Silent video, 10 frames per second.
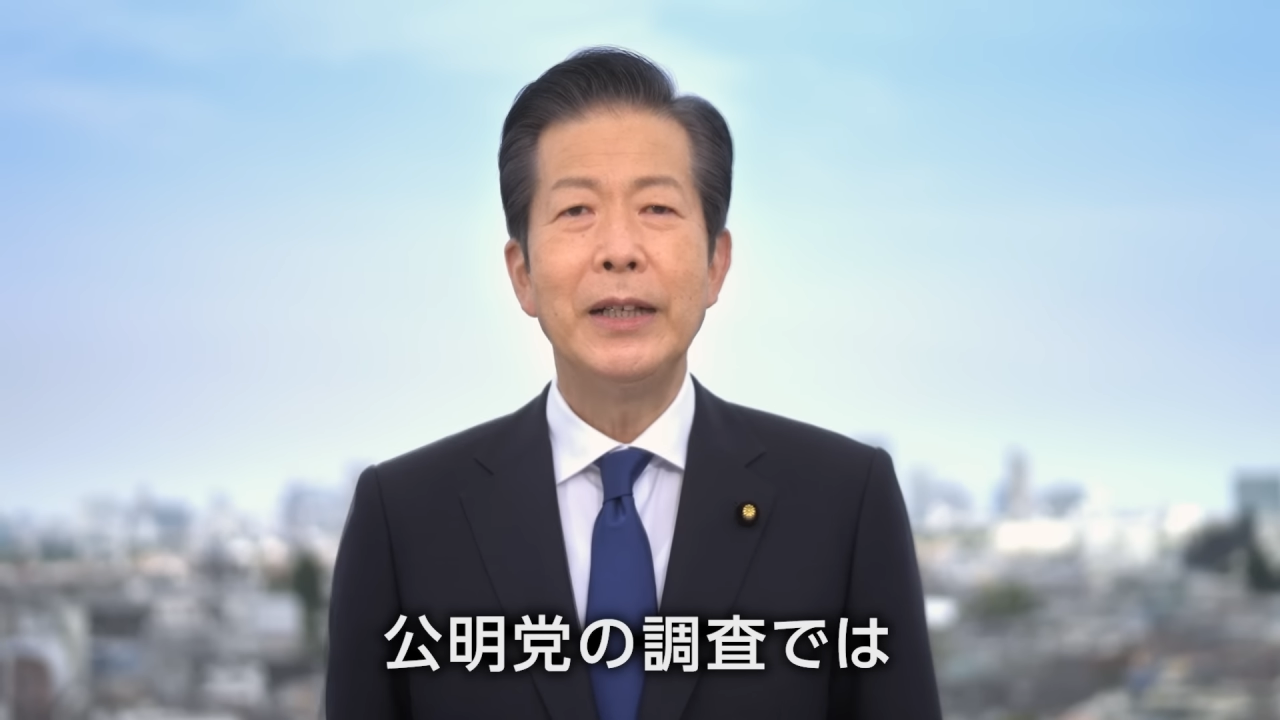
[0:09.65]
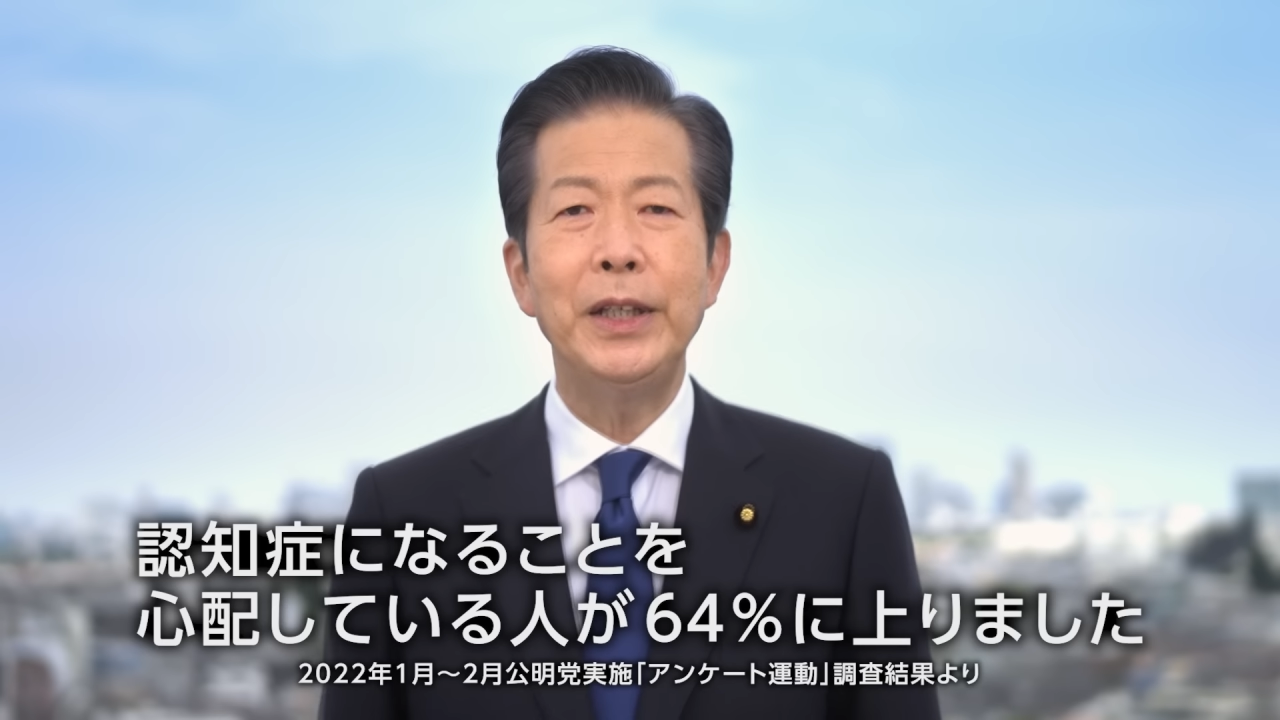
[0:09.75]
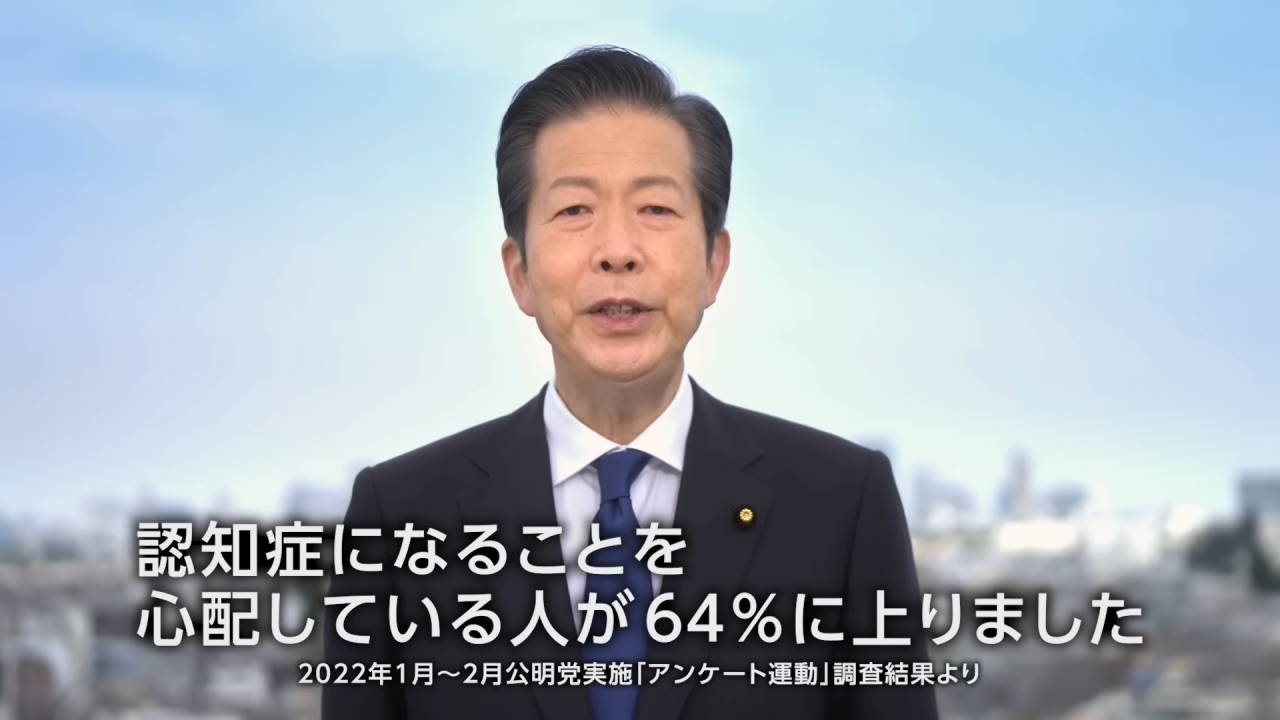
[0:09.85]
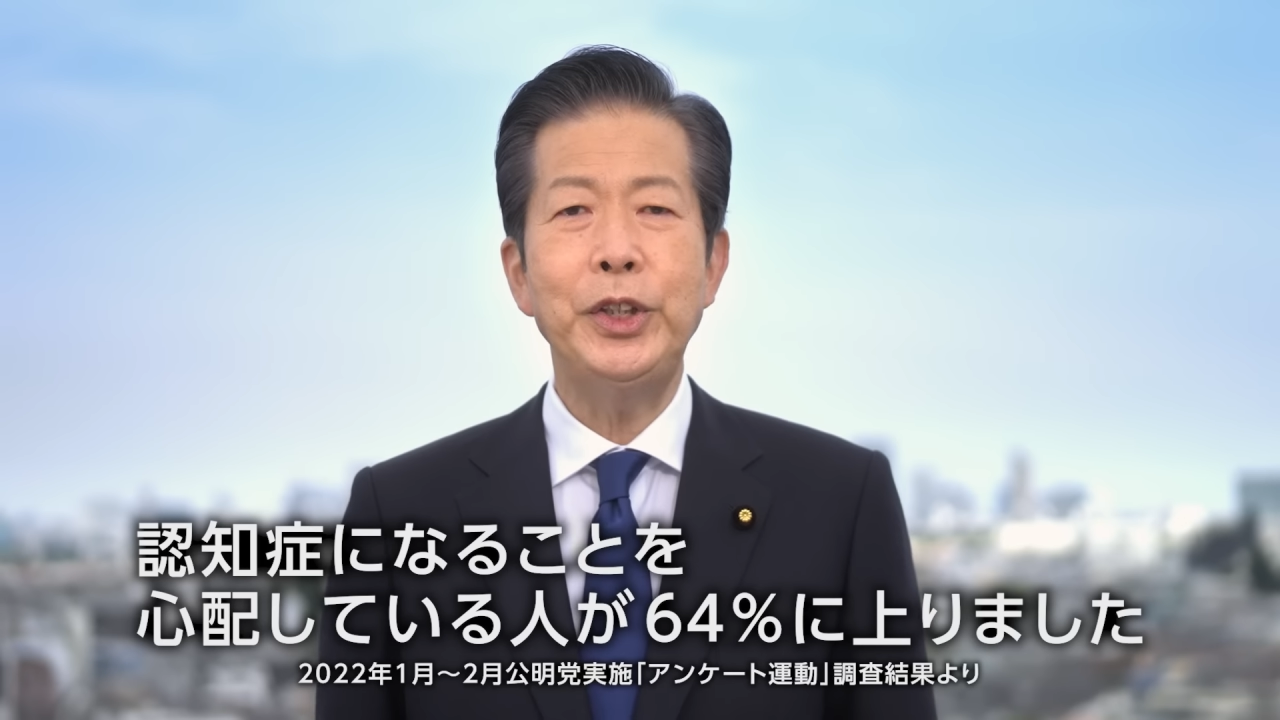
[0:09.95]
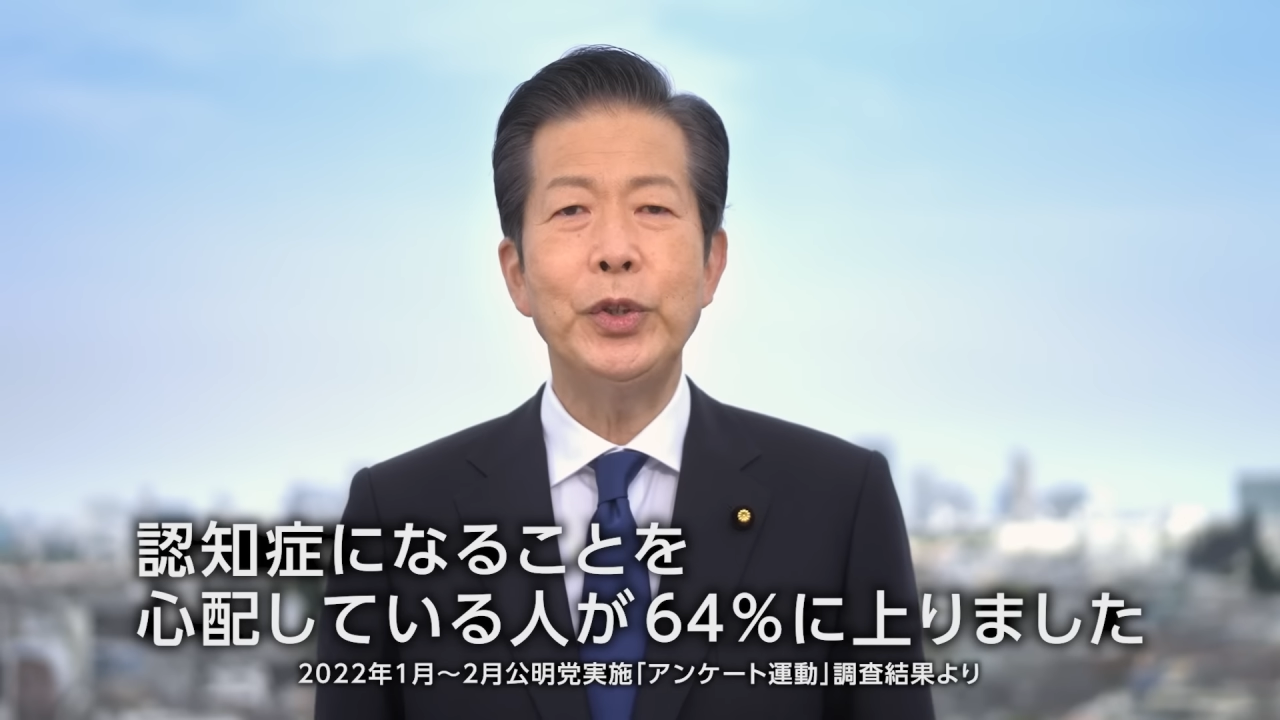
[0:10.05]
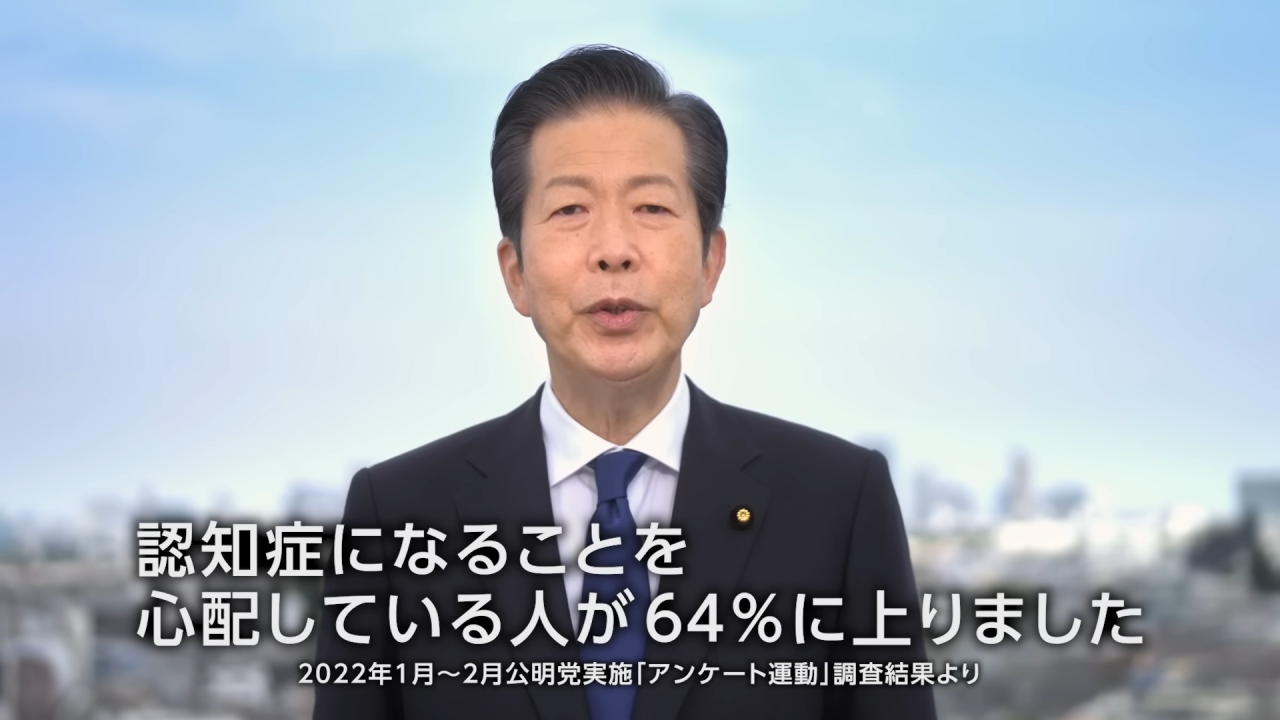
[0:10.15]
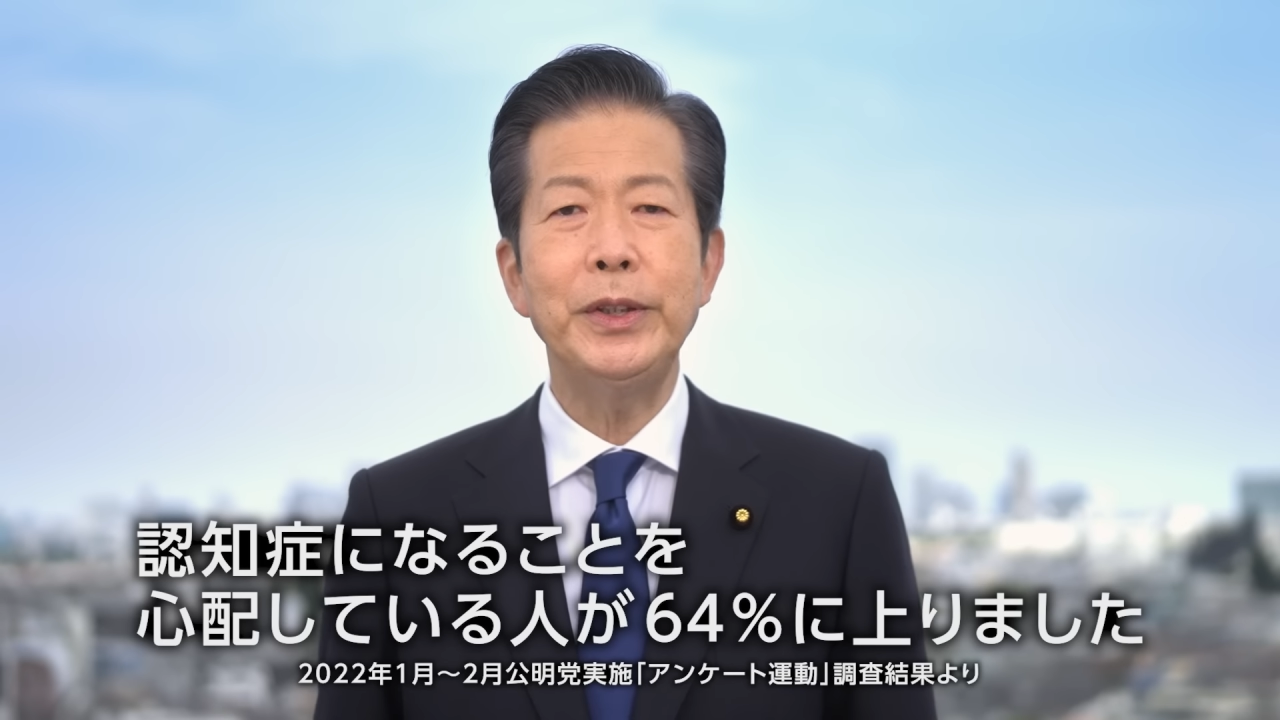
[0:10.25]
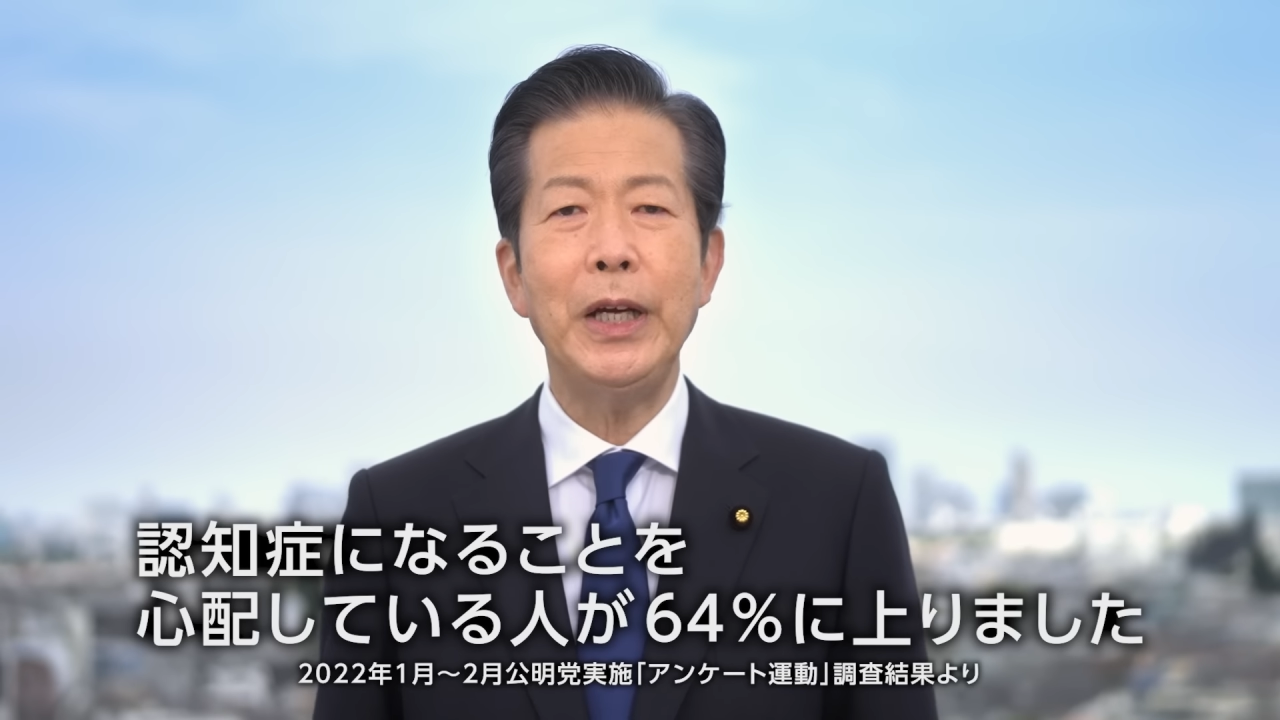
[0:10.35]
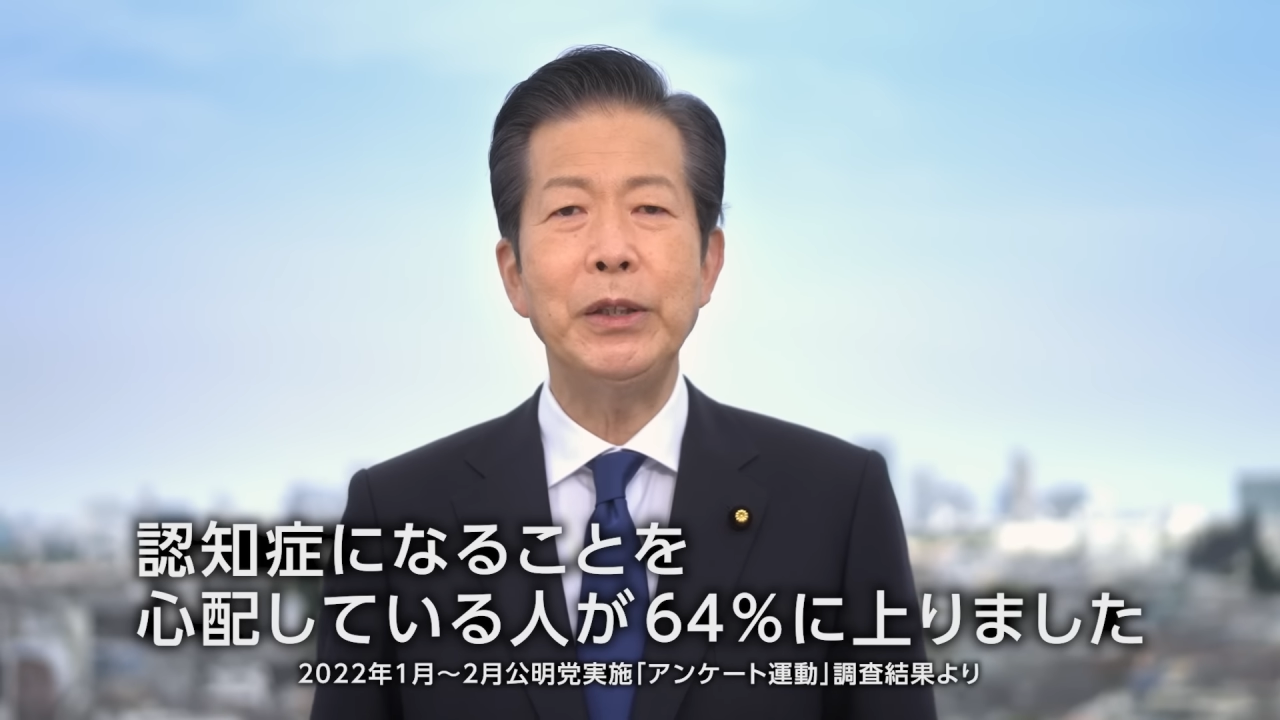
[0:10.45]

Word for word: 認知症にな